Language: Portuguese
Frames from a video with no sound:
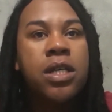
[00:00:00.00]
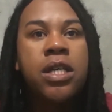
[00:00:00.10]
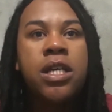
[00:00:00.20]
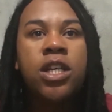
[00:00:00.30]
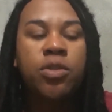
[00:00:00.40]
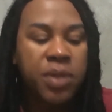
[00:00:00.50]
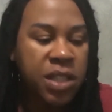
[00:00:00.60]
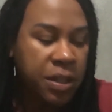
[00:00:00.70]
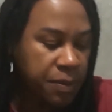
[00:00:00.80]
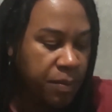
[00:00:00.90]
E tipo
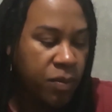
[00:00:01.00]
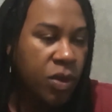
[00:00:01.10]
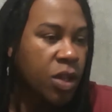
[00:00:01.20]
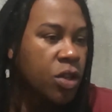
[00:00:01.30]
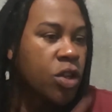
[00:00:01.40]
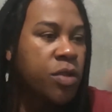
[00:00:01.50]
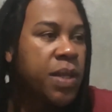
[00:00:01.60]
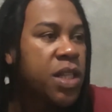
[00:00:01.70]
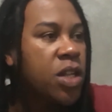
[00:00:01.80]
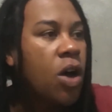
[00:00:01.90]
assim,
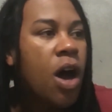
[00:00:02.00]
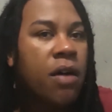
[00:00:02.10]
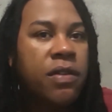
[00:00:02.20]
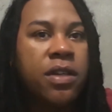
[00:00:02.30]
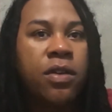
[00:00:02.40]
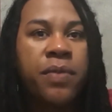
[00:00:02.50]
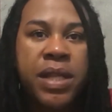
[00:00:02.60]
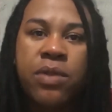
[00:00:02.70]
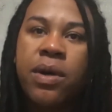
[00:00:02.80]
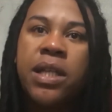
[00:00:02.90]
2019, eu
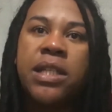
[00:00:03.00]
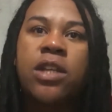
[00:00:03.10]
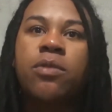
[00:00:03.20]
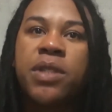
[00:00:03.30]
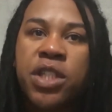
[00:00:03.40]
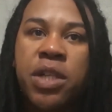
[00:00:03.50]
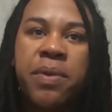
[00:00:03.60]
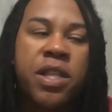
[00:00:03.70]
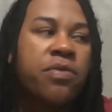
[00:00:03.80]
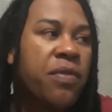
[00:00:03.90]
passei o ano inteiro tomando
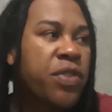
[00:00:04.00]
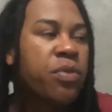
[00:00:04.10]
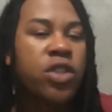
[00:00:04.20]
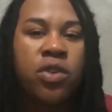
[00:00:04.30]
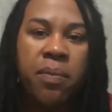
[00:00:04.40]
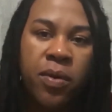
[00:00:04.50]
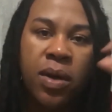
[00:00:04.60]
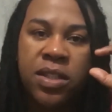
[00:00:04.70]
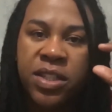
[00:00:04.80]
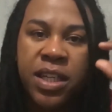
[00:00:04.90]
antidepressivo uma vez por dia, uma
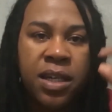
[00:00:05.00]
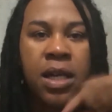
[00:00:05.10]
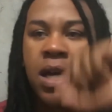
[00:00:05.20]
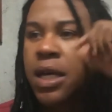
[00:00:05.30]
pílulazinha.